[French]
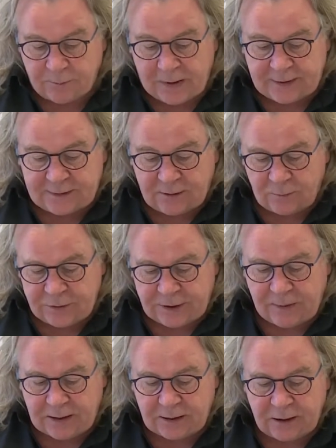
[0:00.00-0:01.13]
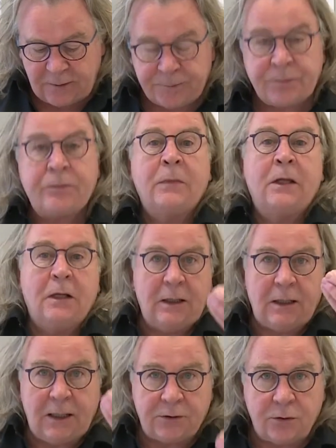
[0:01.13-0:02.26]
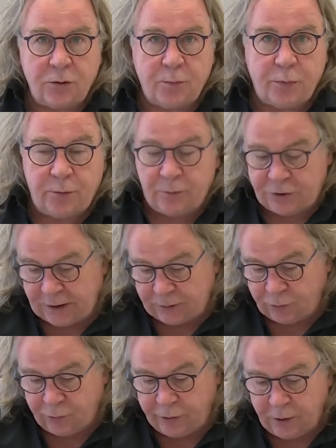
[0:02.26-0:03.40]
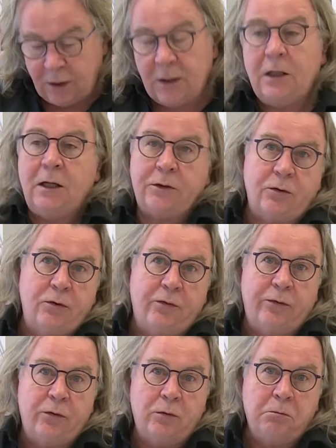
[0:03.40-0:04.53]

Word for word: Par exemple, j'ai marqué les lettres de plume chatouillent les lettres de feu.